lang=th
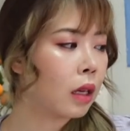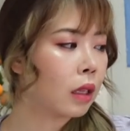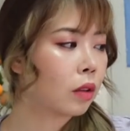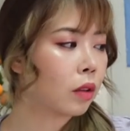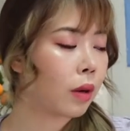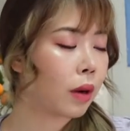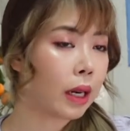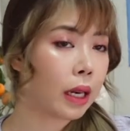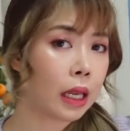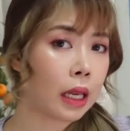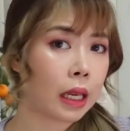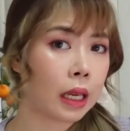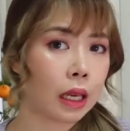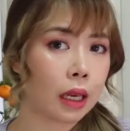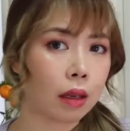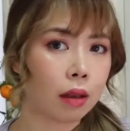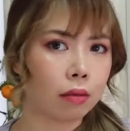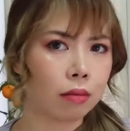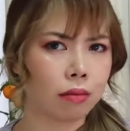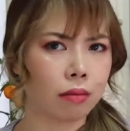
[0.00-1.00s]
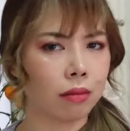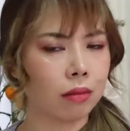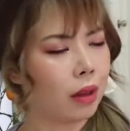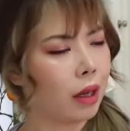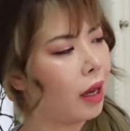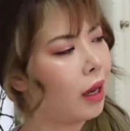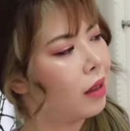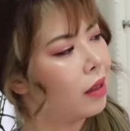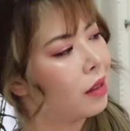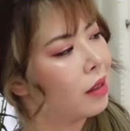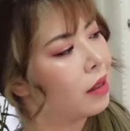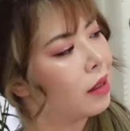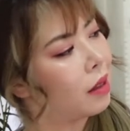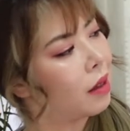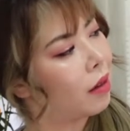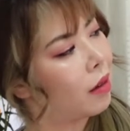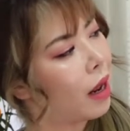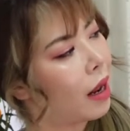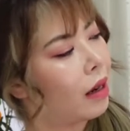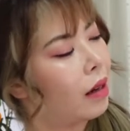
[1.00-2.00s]
ตัวนี้เอ๊ะจริง ๆ
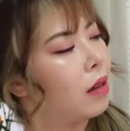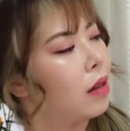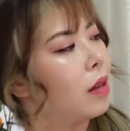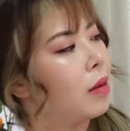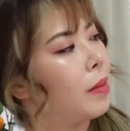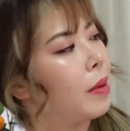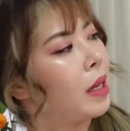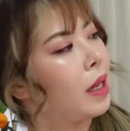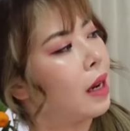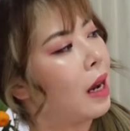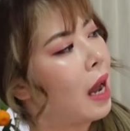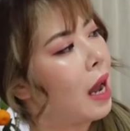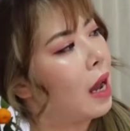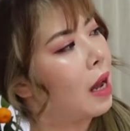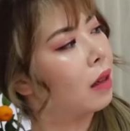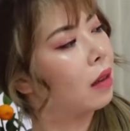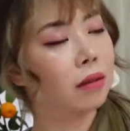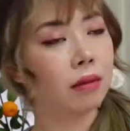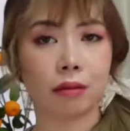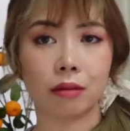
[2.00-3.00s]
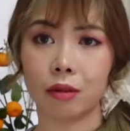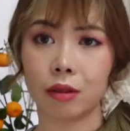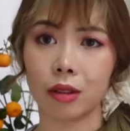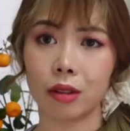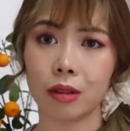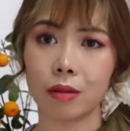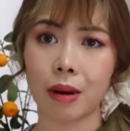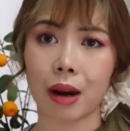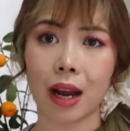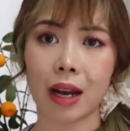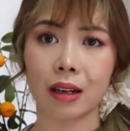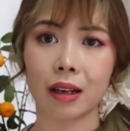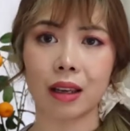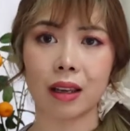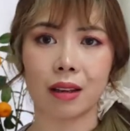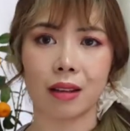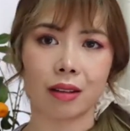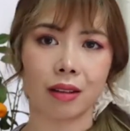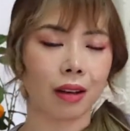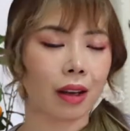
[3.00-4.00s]
แล้วนัดถือผิดข้างต้องถือข้างนี้
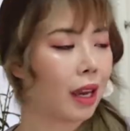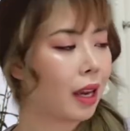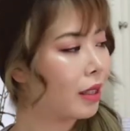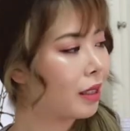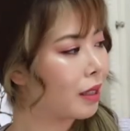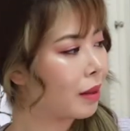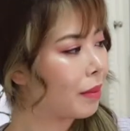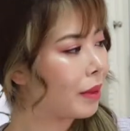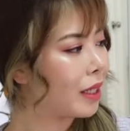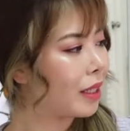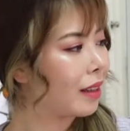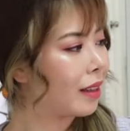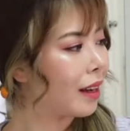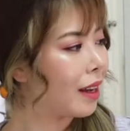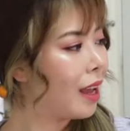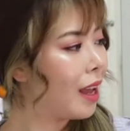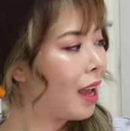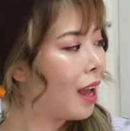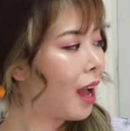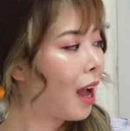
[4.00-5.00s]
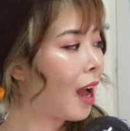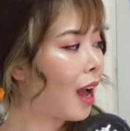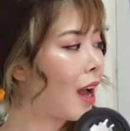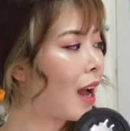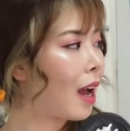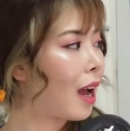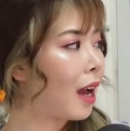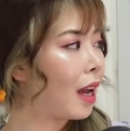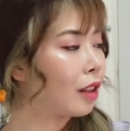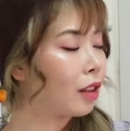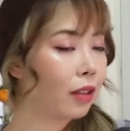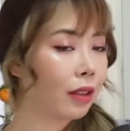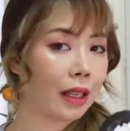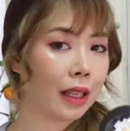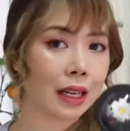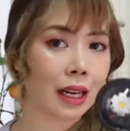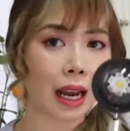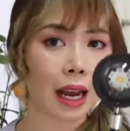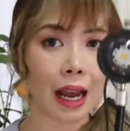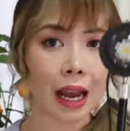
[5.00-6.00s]
โอเคช่างมันเถอะอ่าตัว
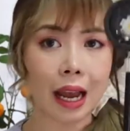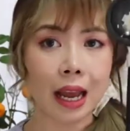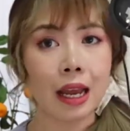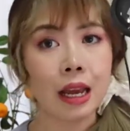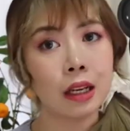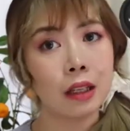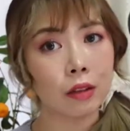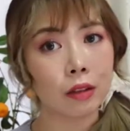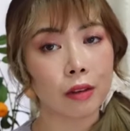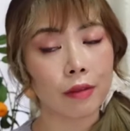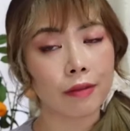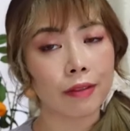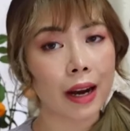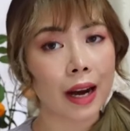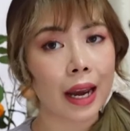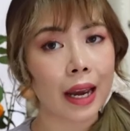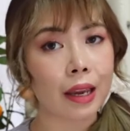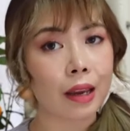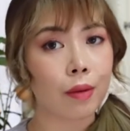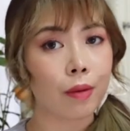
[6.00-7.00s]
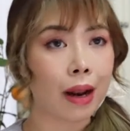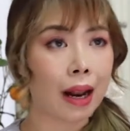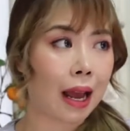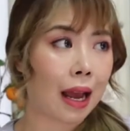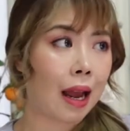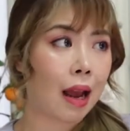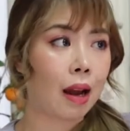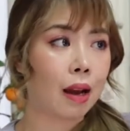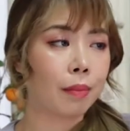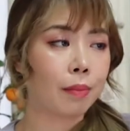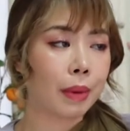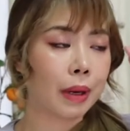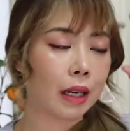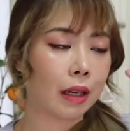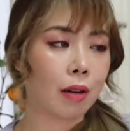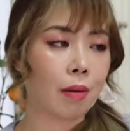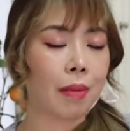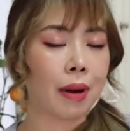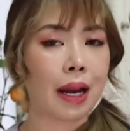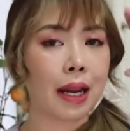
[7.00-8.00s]
นี้นะคะ ตัวไฟเวลาเปิด
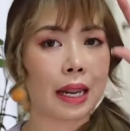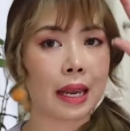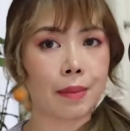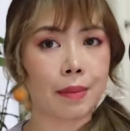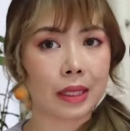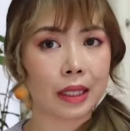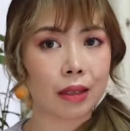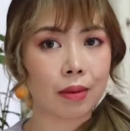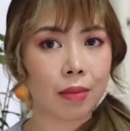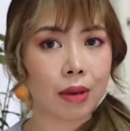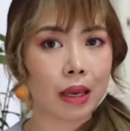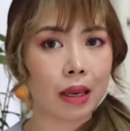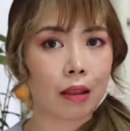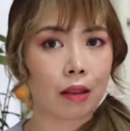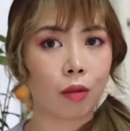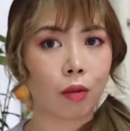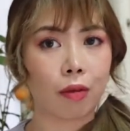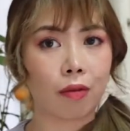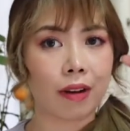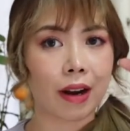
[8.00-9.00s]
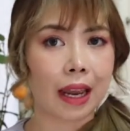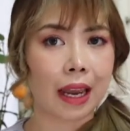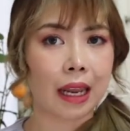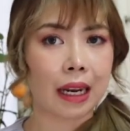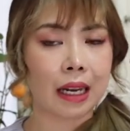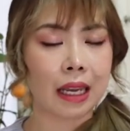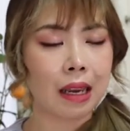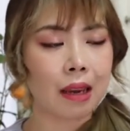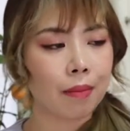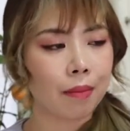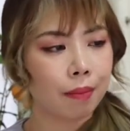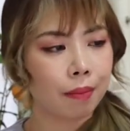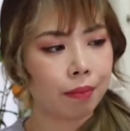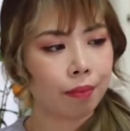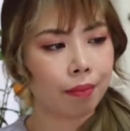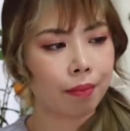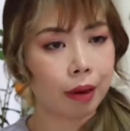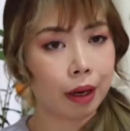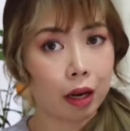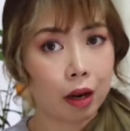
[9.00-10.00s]
เข้ามาเนี่ยมันจะมีตัวไฟอันนี้
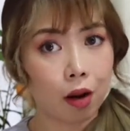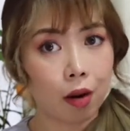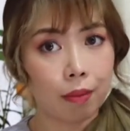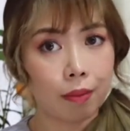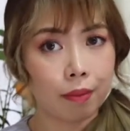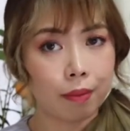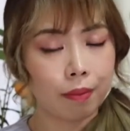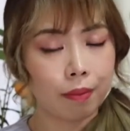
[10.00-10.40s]
ประกอบ